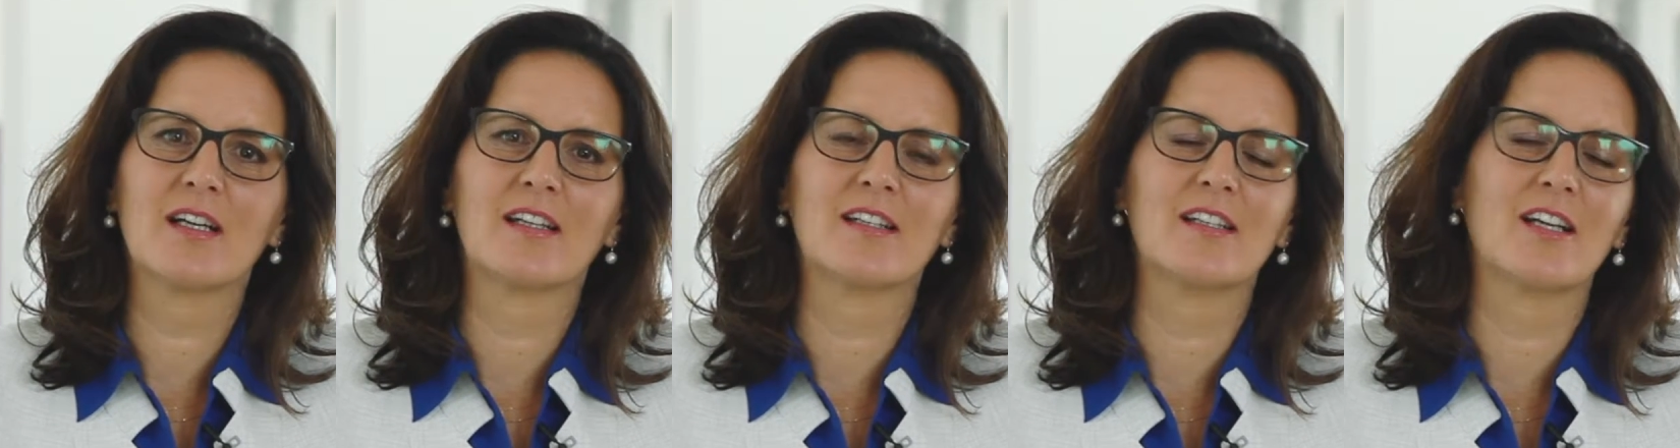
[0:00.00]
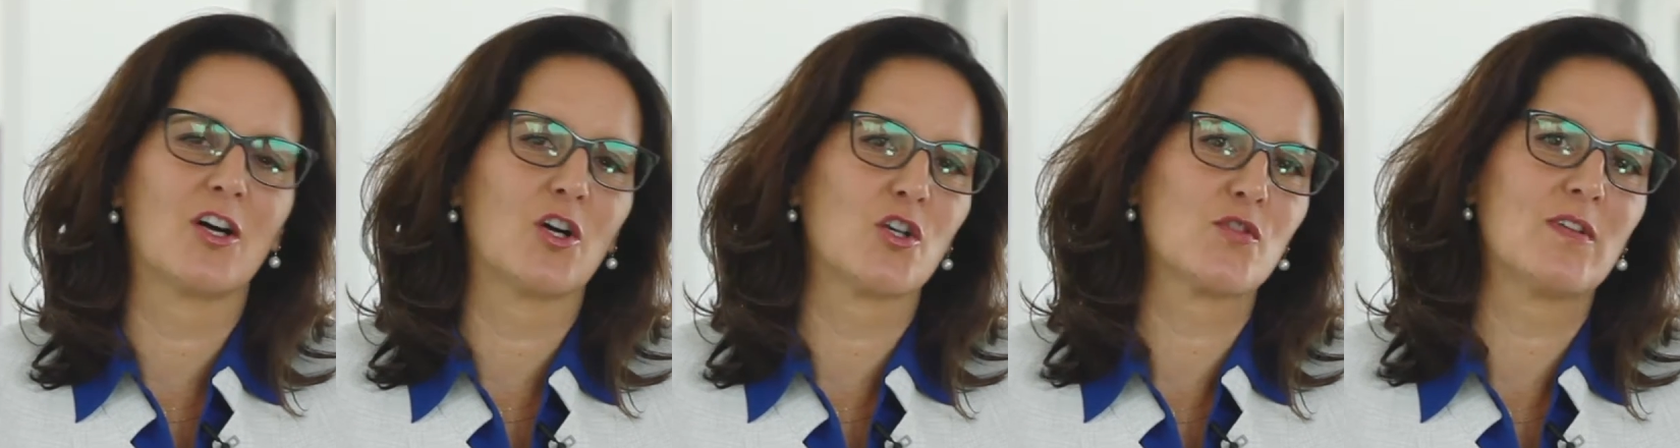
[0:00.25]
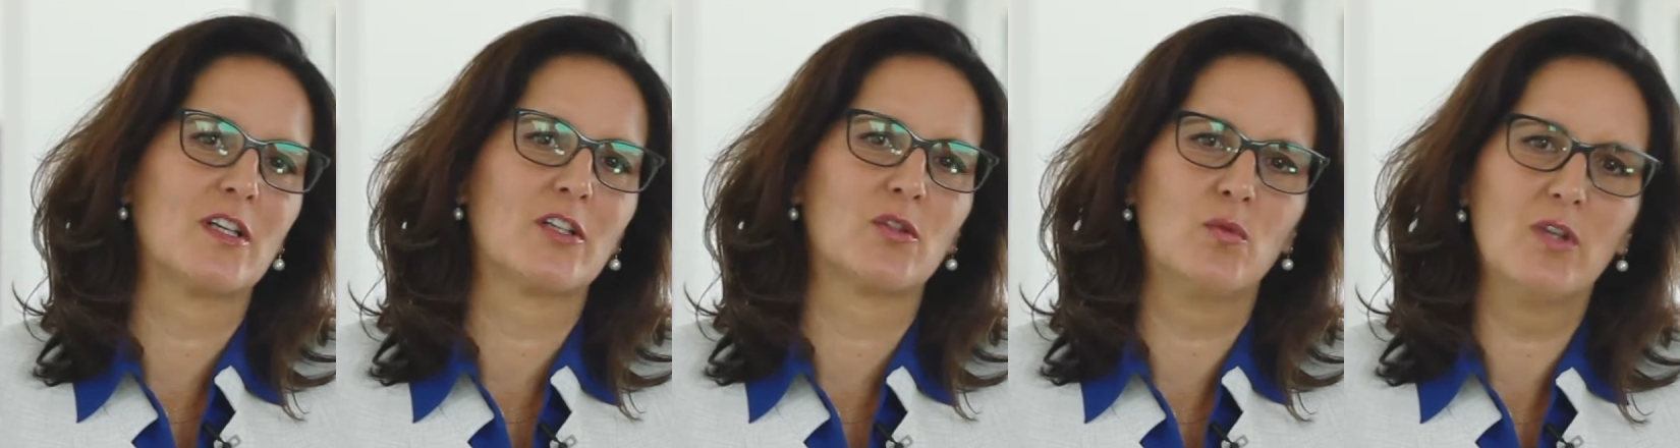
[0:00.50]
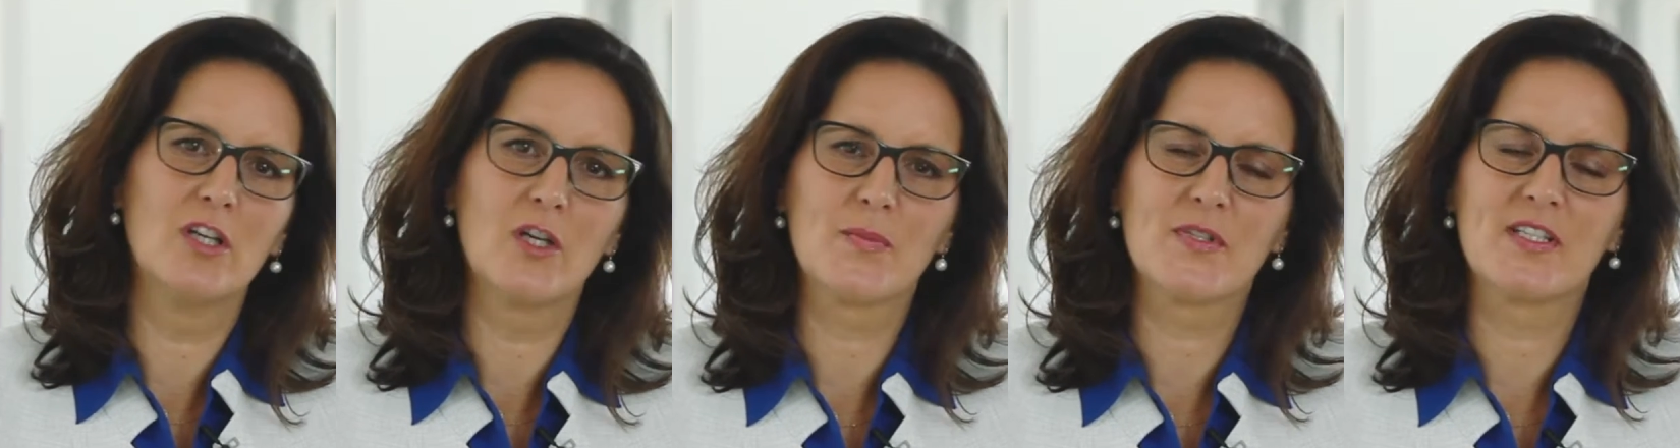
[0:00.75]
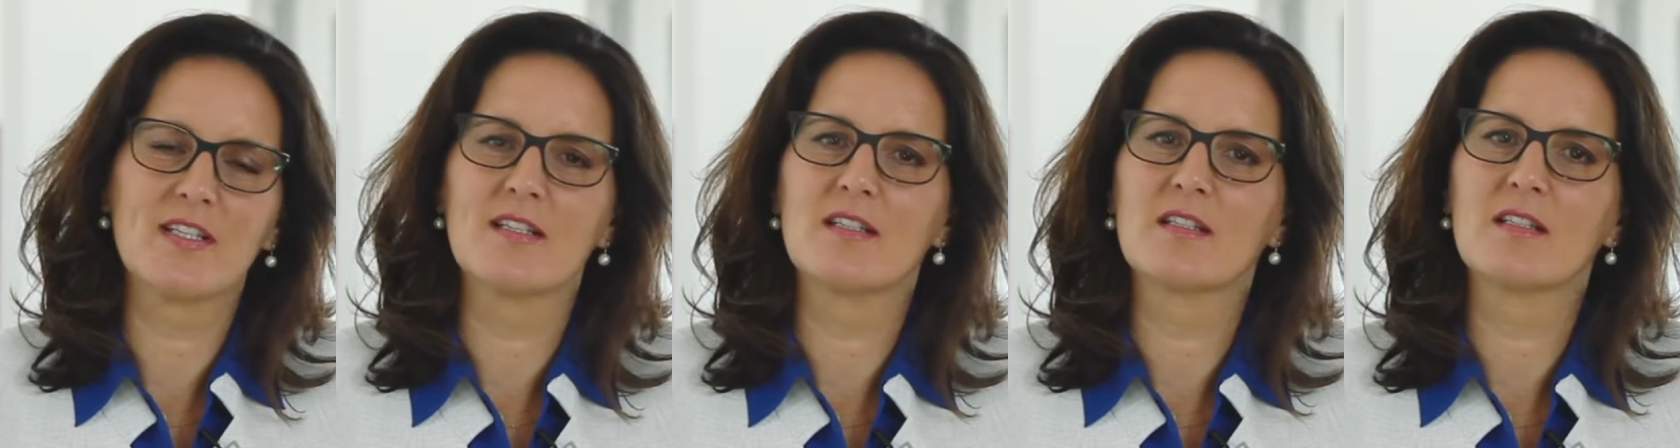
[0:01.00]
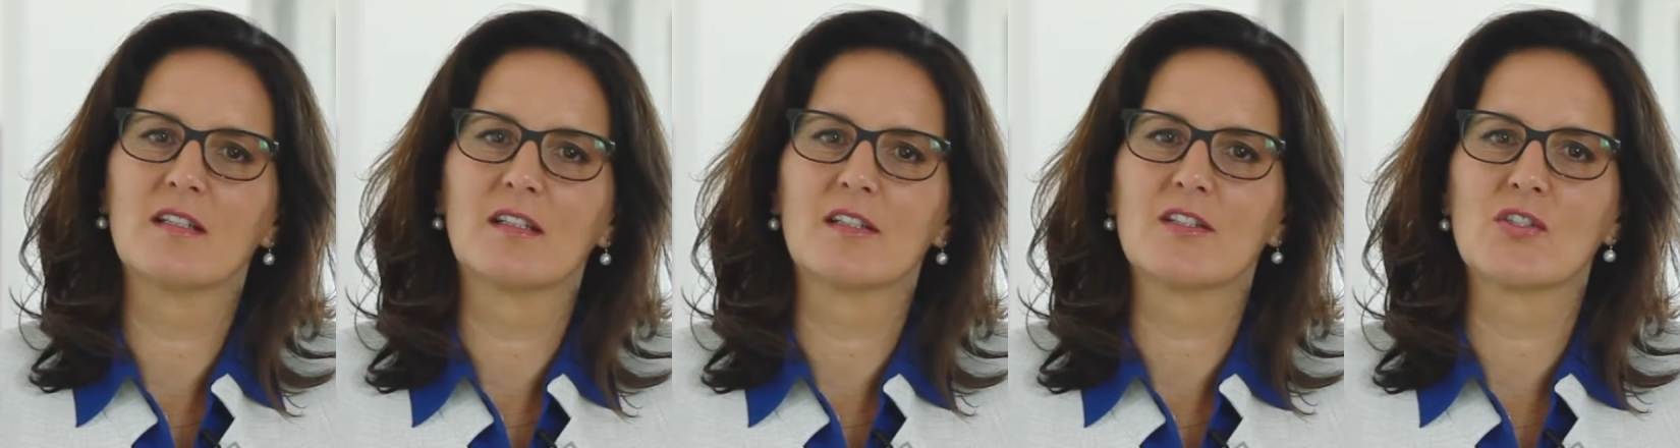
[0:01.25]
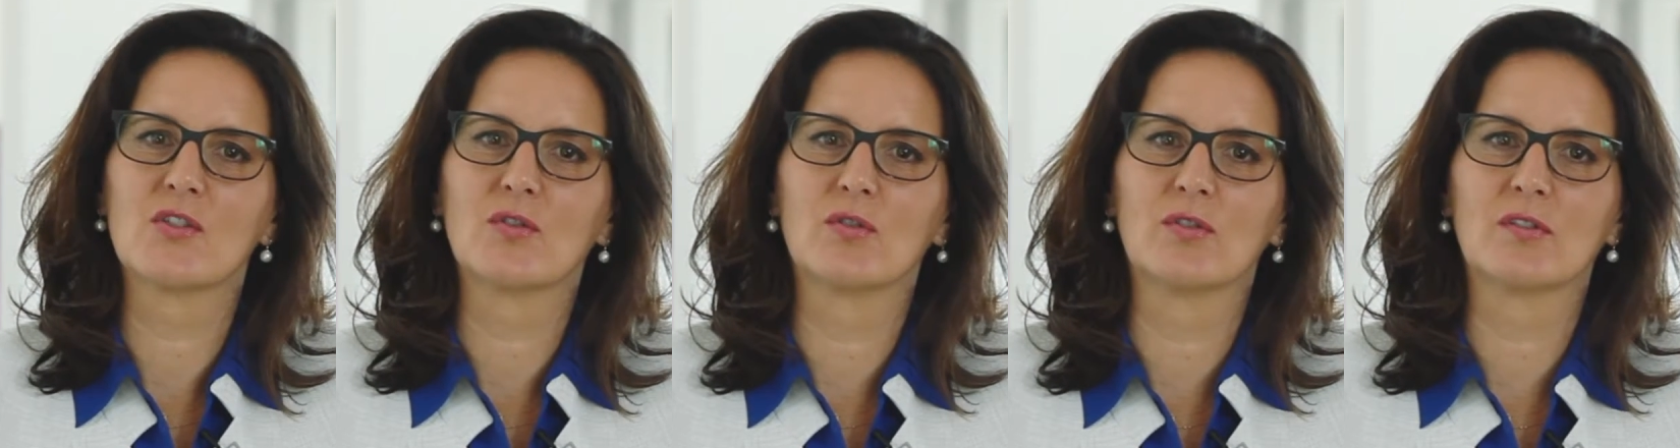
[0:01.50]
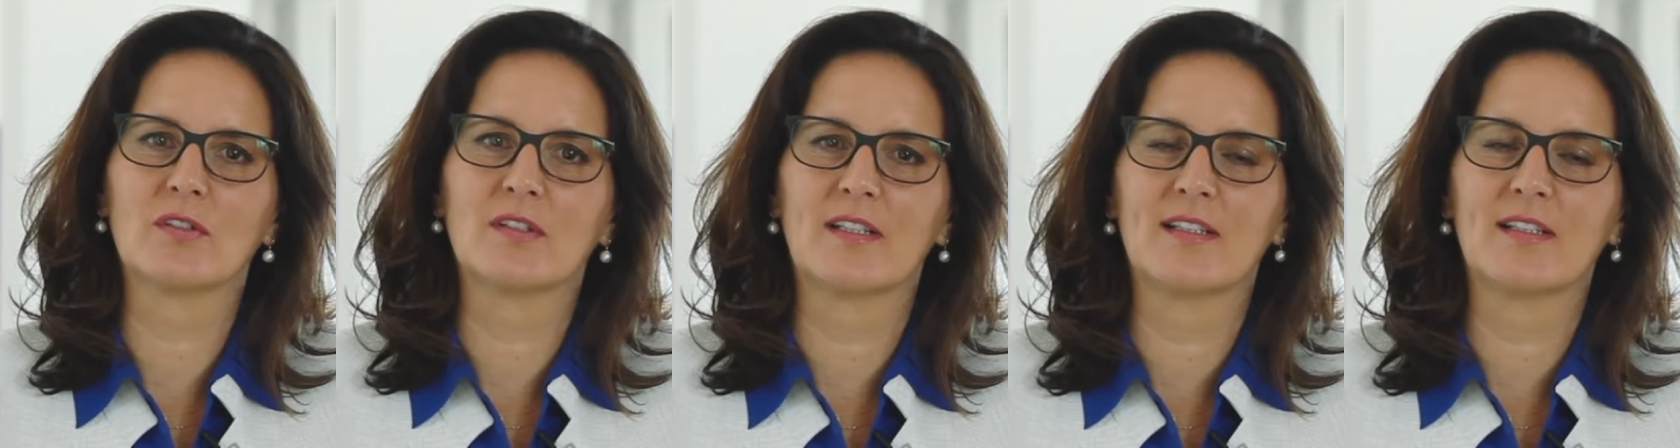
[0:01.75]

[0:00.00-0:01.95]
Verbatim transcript: an die Auswahl der Urlaubsdestination,